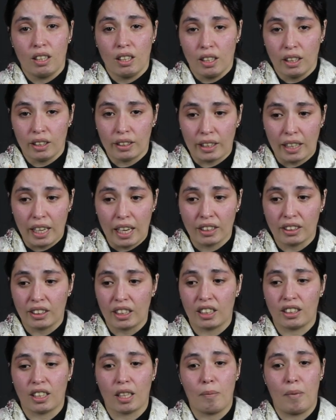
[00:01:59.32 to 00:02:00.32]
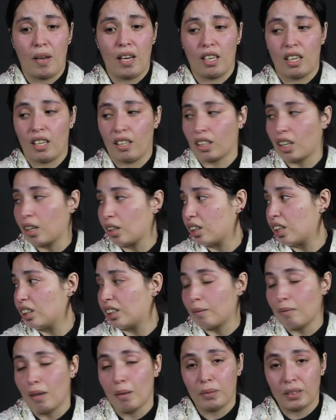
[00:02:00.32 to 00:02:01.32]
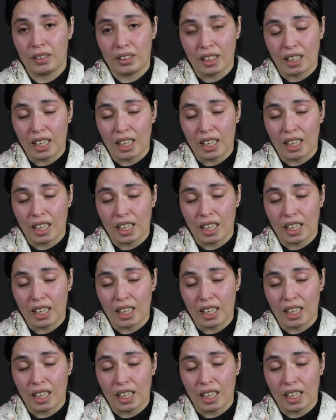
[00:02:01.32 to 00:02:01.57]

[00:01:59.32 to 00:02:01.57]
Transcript: لحد الان تهضر مع كيهضر مع بنتي